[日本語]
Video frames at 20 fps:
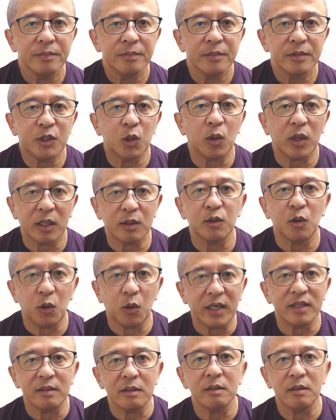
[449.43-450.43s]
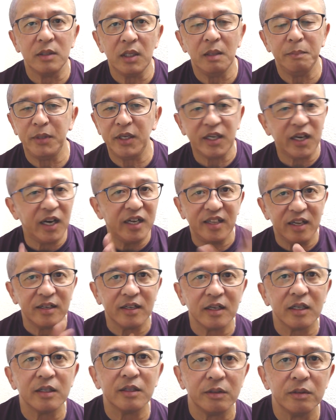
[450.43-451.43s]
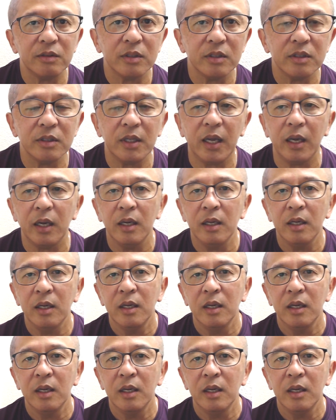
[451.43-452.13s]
白か黒かっていうね。右か左かっていうですね。